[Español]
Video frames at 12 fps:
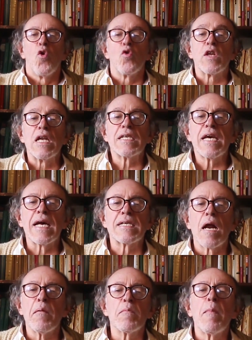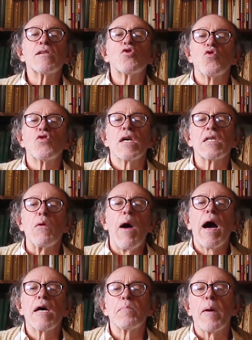utilice las armas más sucias y
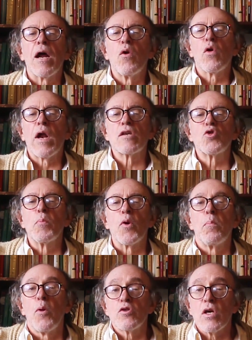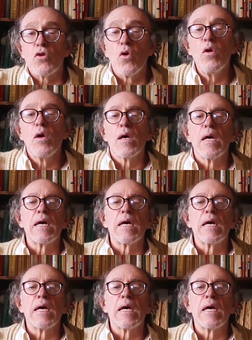bajas para lograr su propósito